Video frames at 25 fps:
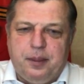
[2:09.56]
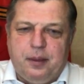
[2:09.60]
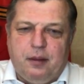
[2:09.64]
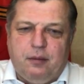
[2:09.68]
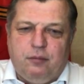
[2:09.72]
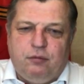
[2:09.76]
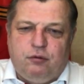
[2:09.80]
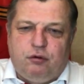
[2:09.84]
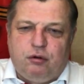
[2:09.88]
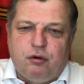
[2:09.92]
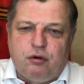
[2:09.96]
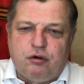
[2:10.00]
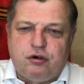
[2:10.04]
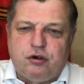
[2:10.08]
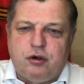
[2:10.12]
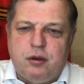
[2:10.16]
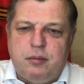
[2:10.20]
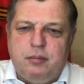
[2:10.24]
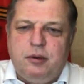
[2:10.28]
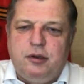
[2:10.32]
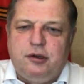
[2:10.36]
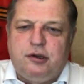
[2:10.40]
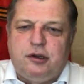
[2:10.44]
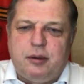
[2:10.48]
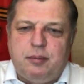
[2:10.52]
Все, что
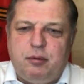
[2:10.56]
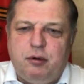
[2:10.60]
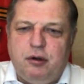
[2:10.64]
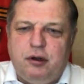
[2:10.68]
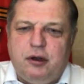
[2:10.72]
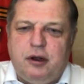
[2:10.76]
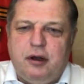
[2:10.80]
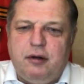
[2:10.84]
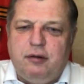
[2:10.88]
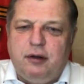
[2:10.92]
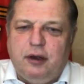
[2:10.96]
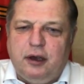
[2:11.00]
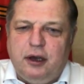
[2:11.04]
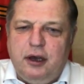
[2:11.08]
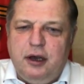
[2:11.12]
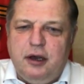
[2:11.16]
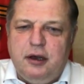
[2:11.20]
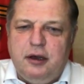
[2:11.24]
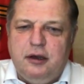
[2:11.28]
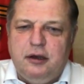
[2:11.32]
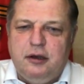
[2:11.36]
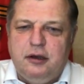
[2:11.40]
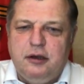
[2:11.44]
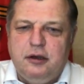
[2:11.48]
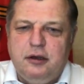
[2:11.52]
мы с тобой
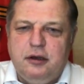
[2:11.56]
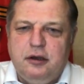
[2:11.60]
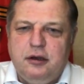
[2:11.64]
говорили,